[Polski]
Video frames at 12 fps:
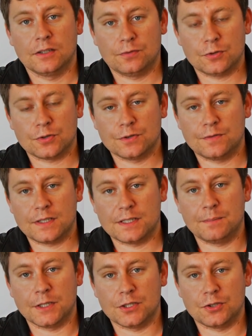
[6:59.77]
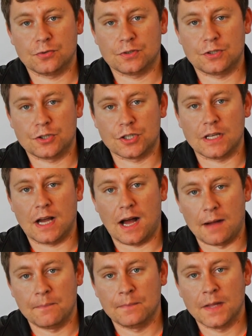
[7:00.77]
tworząc wersję
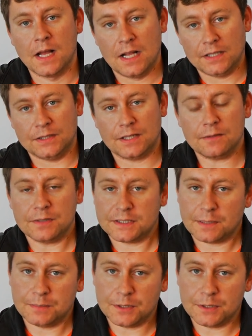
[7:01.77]
53A. I ta wersja